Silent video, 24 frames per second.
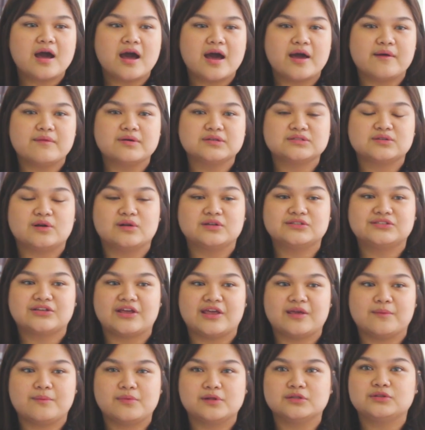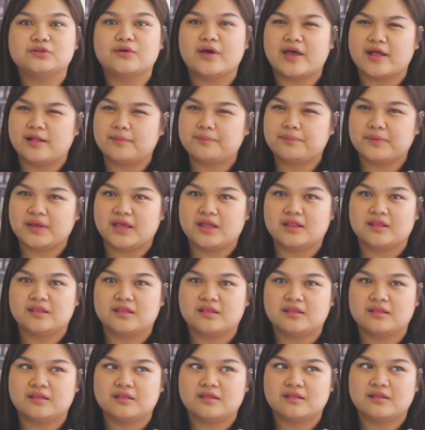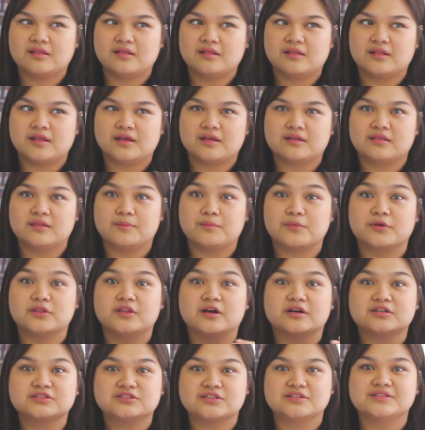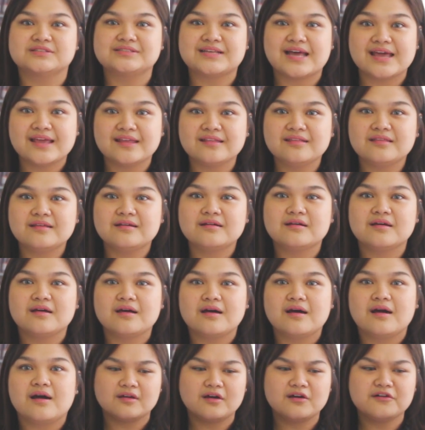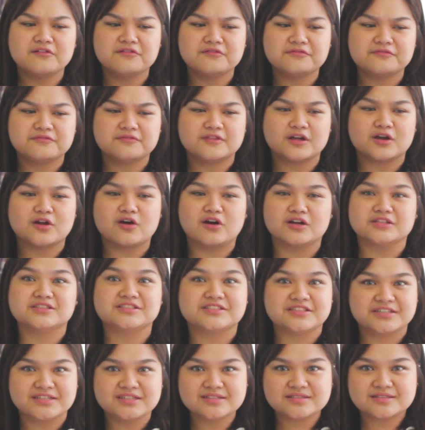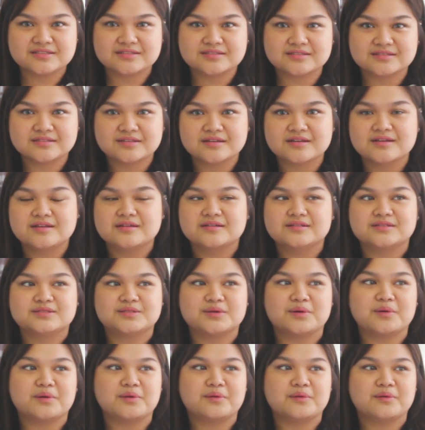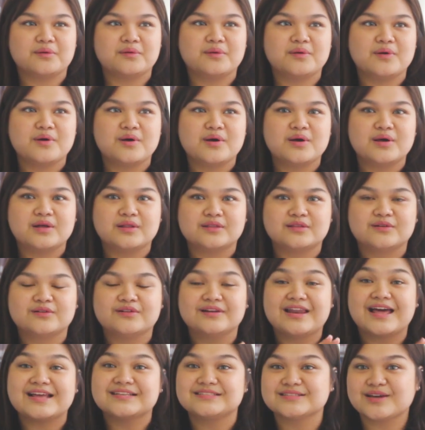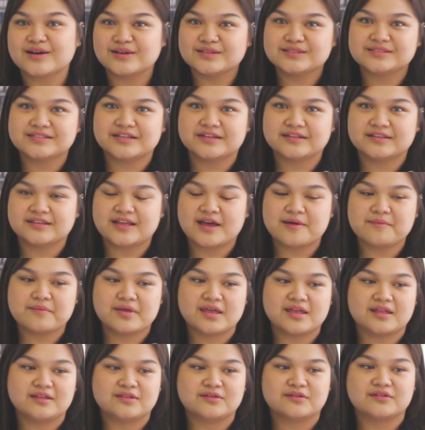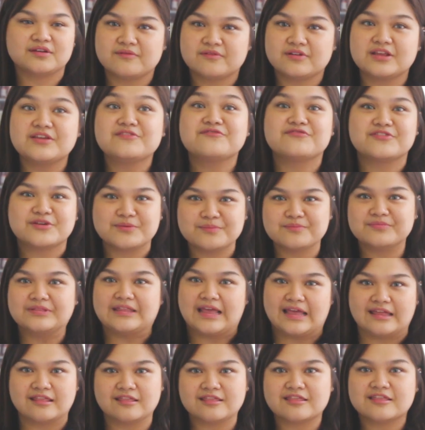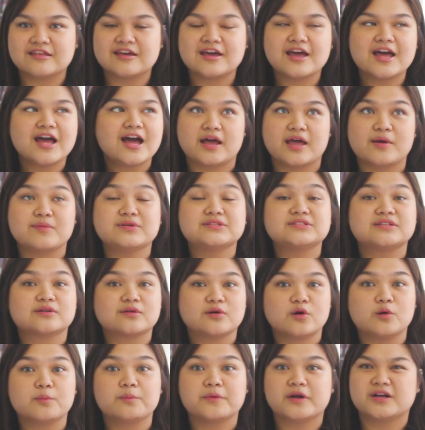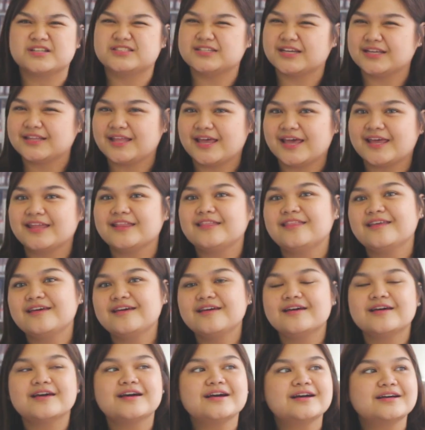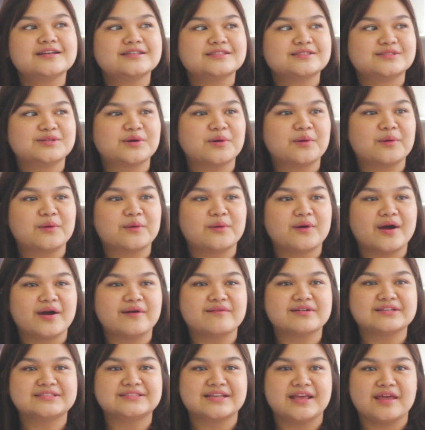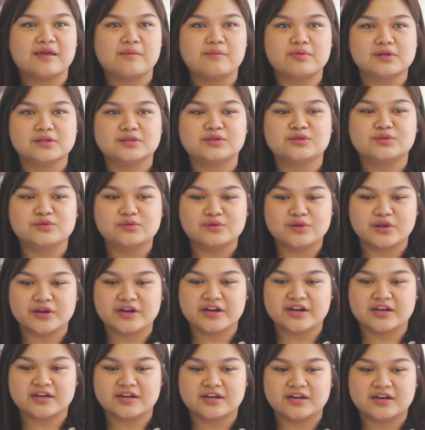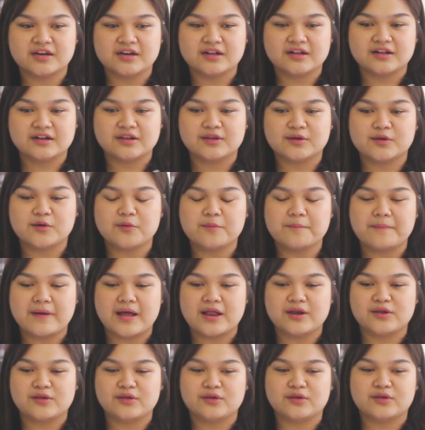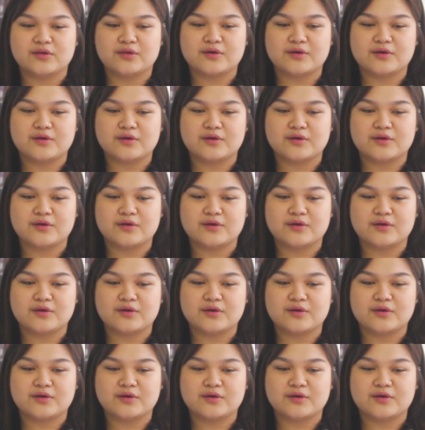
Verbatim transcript: I was also able to help in the, the production side of the concerts. So, nung last concert namin, yung Reverb 10th, I was a co-project head. So, I was able to learn kung paano